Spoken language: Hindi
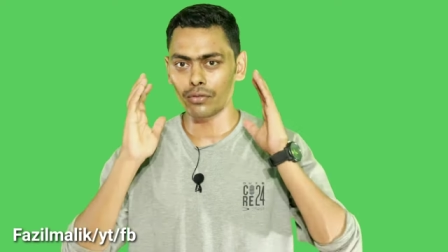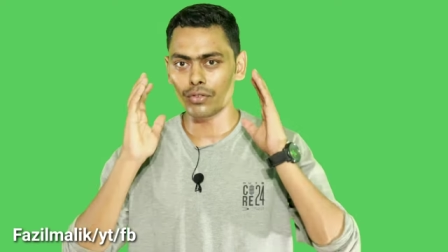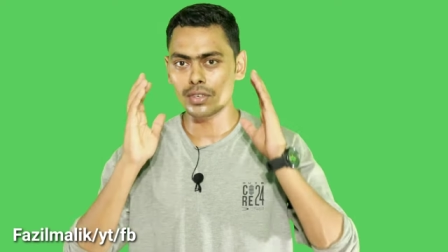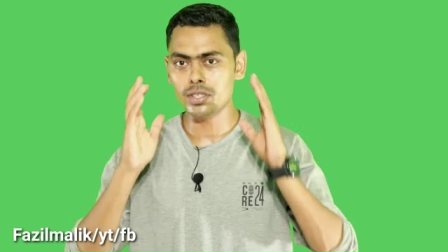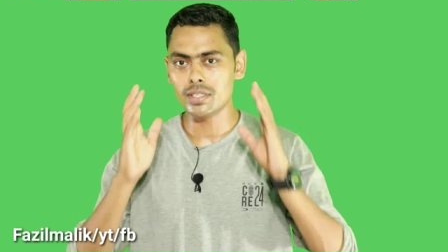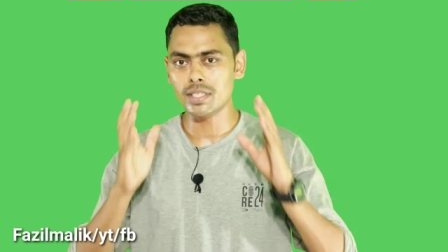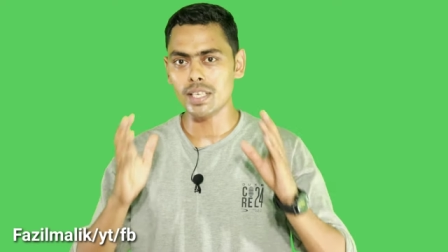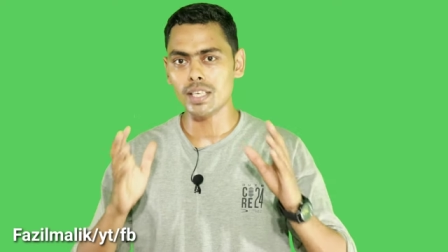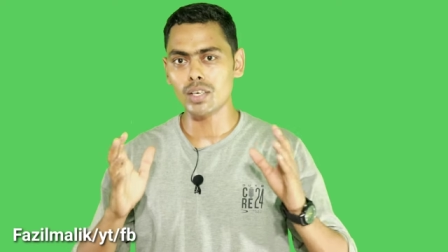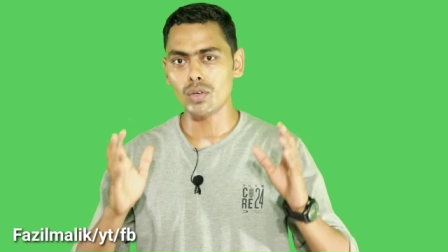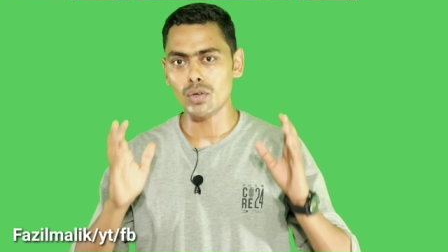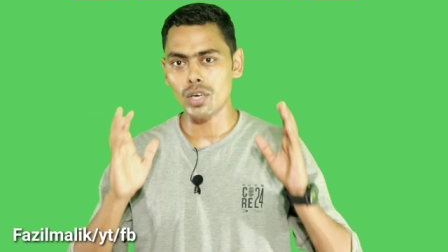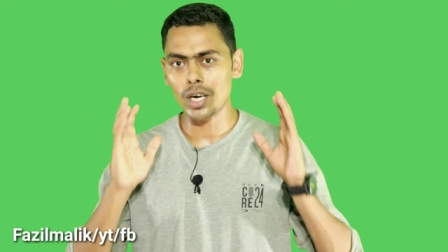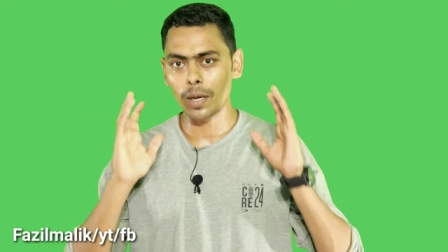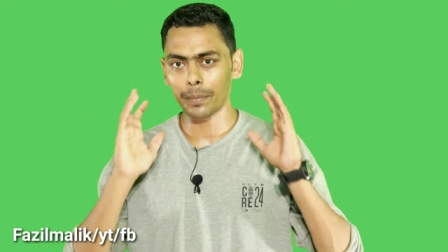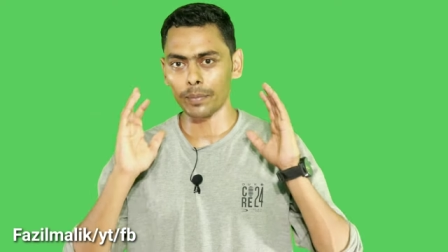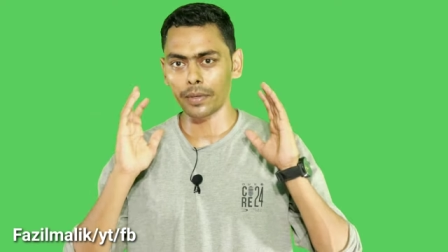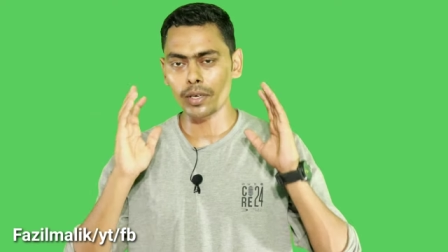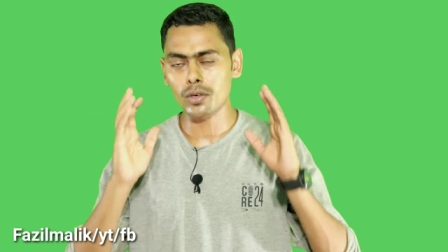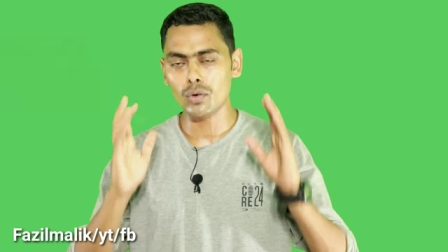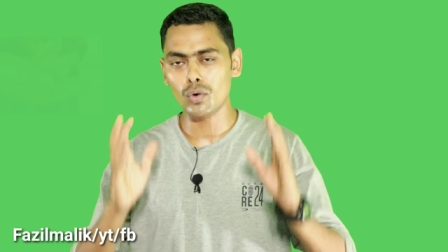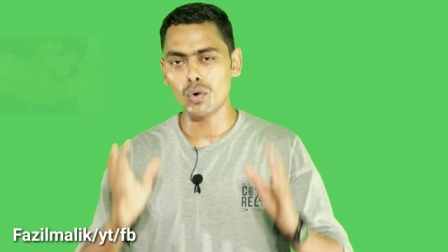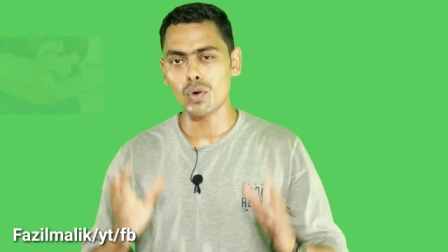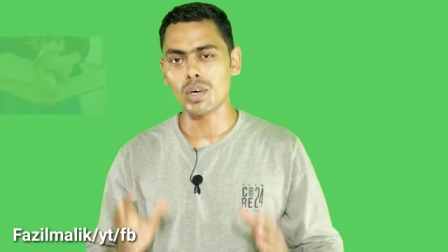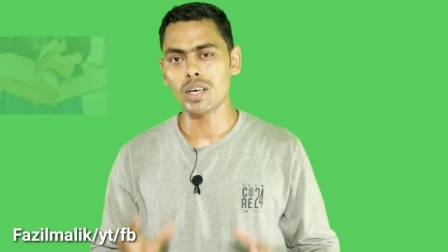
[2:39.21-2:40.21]
विज़न और
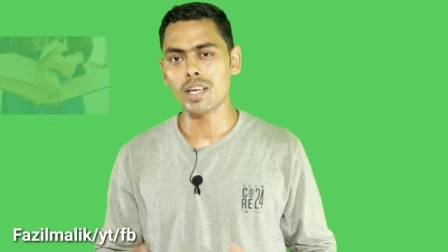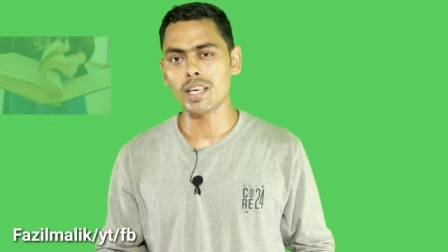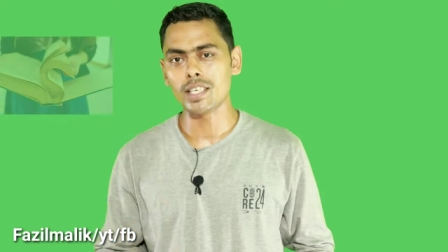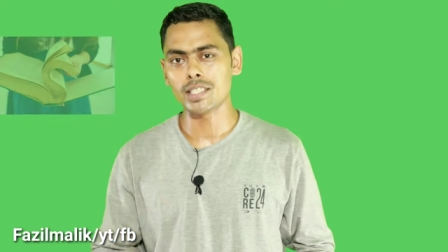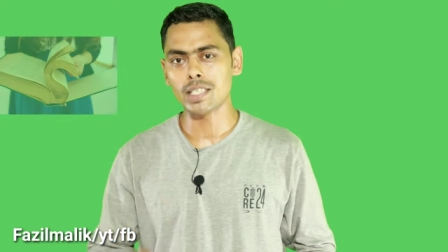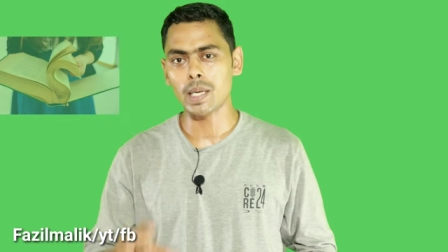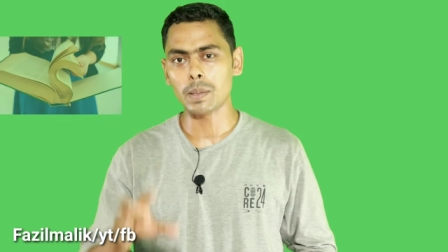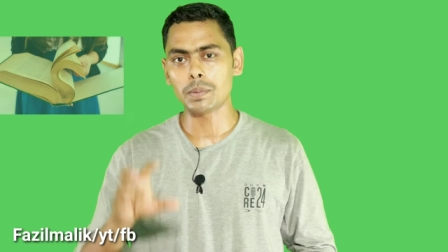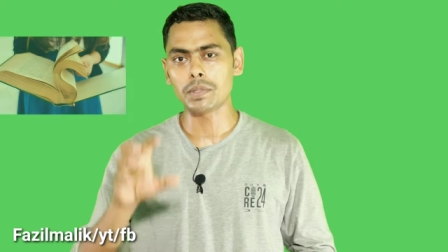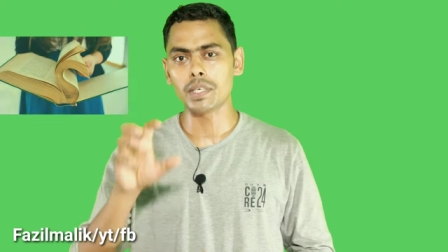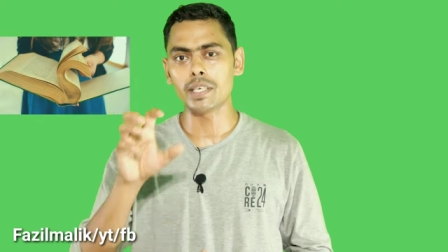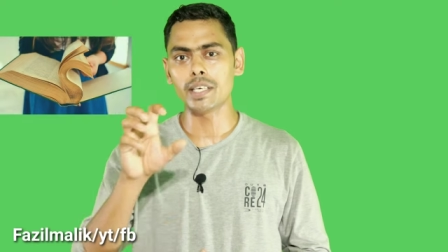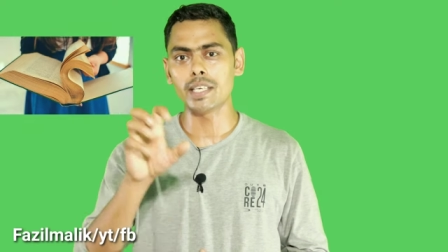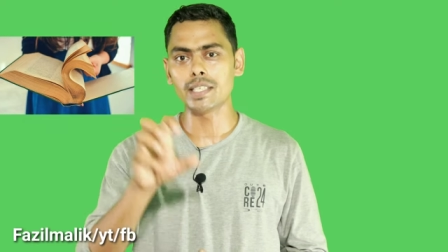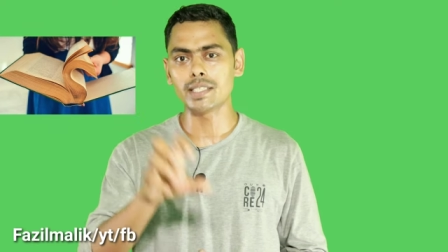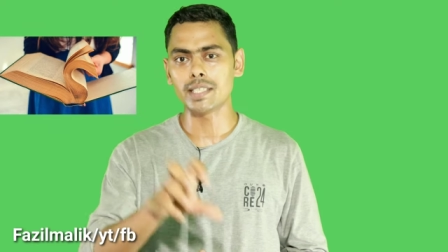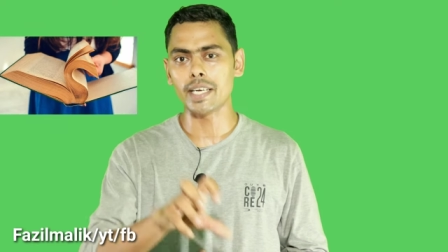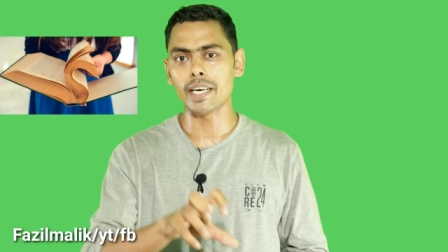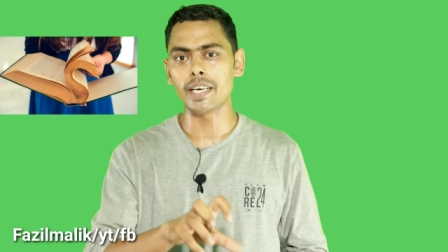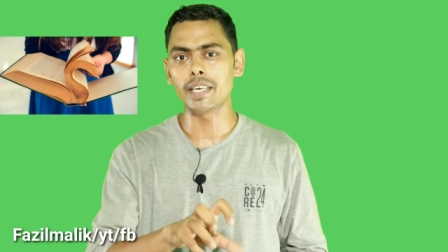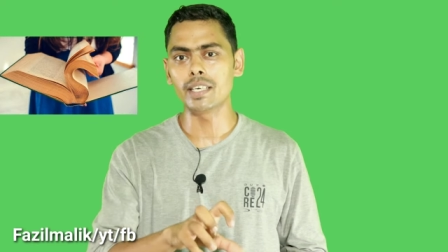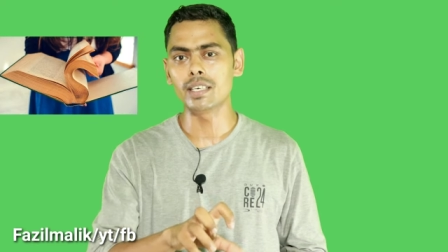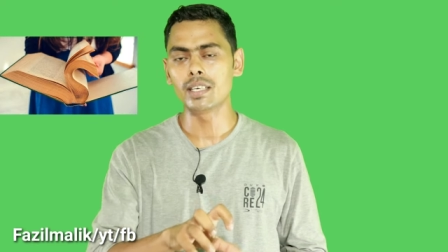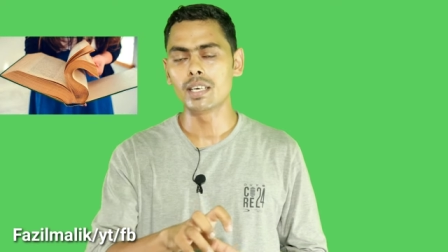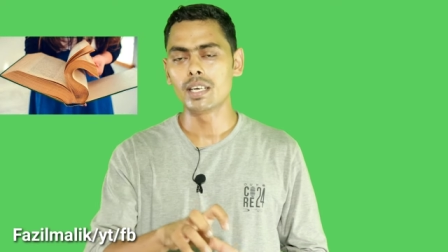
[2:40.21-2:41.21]
आपके गोल के हिसाब से
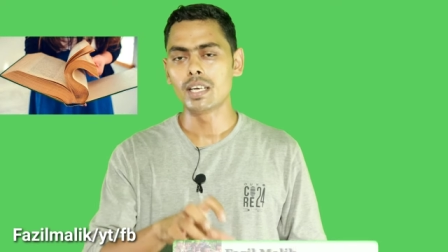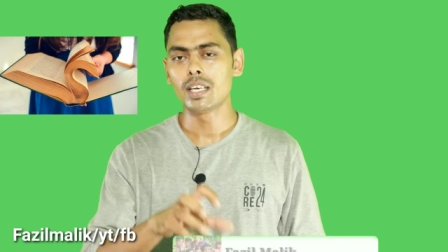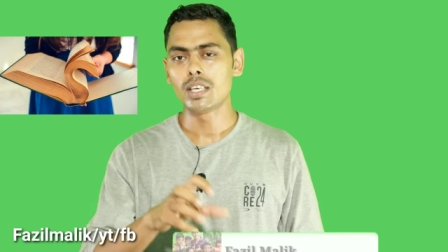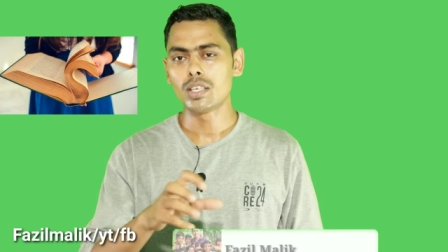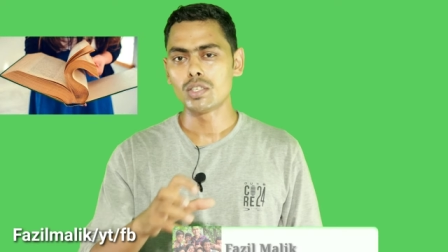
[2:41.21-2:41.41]
डिसाइड